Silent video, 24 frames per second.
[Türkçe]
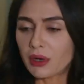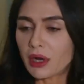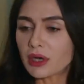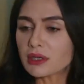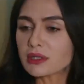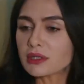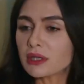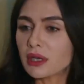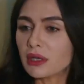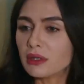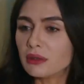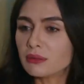
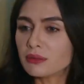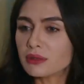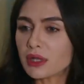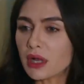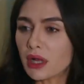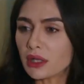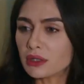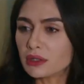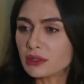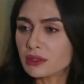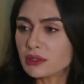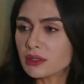Bıraksaydım
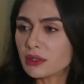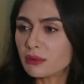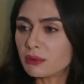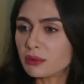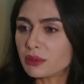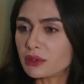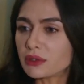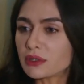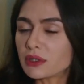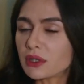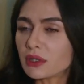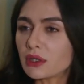saldırsa mıydı
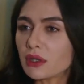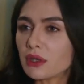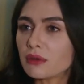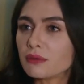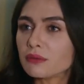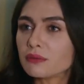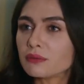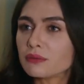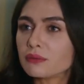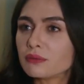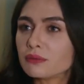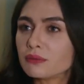sana?
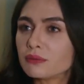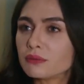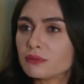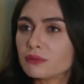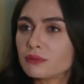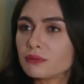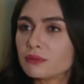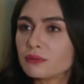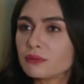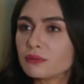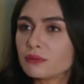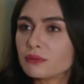
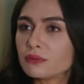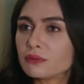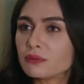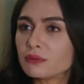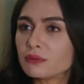Karışmayacaktın